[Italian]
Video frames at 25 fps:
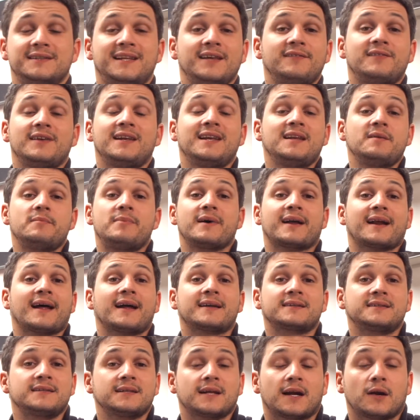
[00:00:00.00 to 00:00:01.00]
Devi
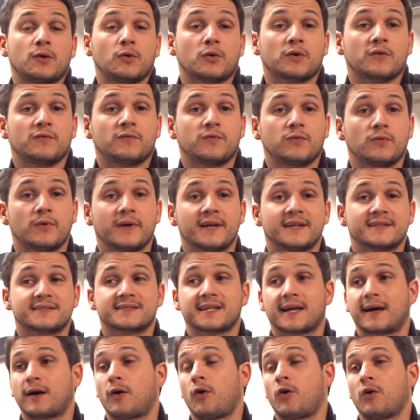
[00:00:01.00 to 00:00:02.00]
liberarti dalla loro
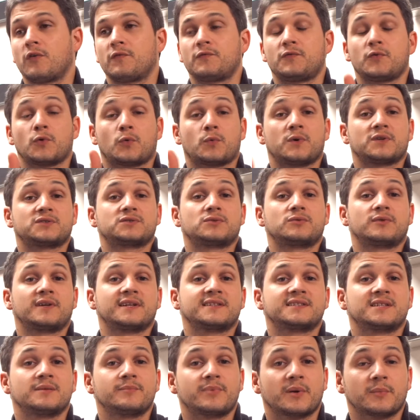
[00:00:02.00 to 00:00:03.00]
influenza, ovvio questo non
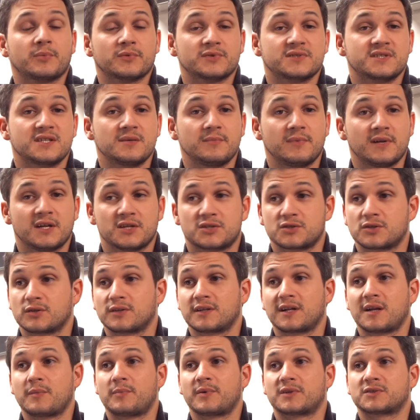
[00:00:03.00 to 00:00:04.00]
è sempre possibile, ci
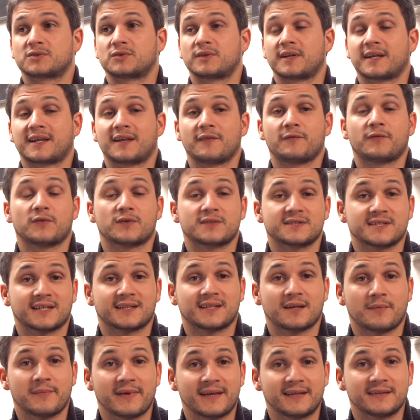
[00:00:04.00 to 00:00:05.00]
sono delle persone che
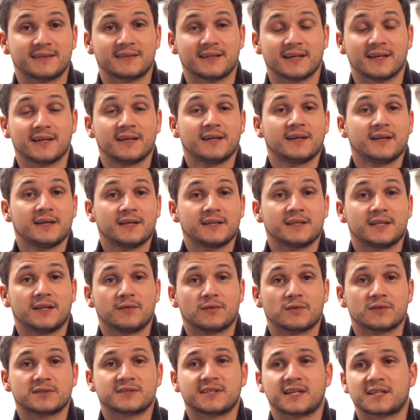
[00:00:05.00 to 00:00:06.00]
forzatamente
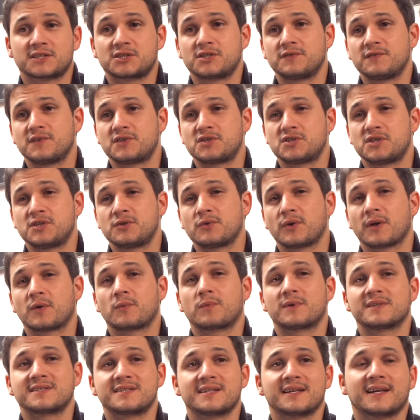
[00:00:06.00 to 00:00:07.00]
devono starci vicino e in
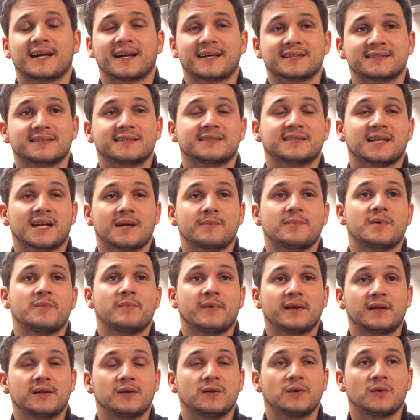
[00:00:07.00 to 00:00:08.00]
questi casi sarebbe
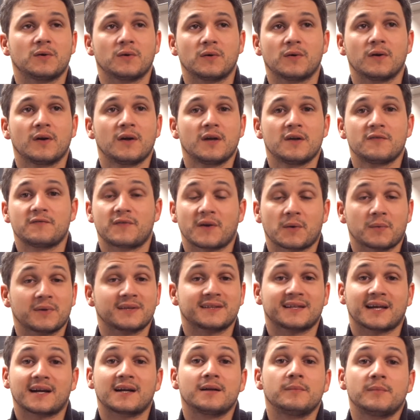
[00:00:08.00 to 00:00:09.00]
meglio
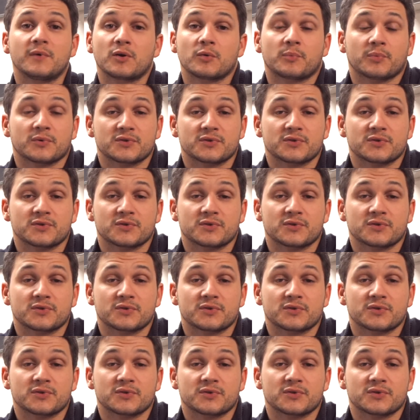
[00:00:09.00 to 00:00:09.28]
frequentarle il meno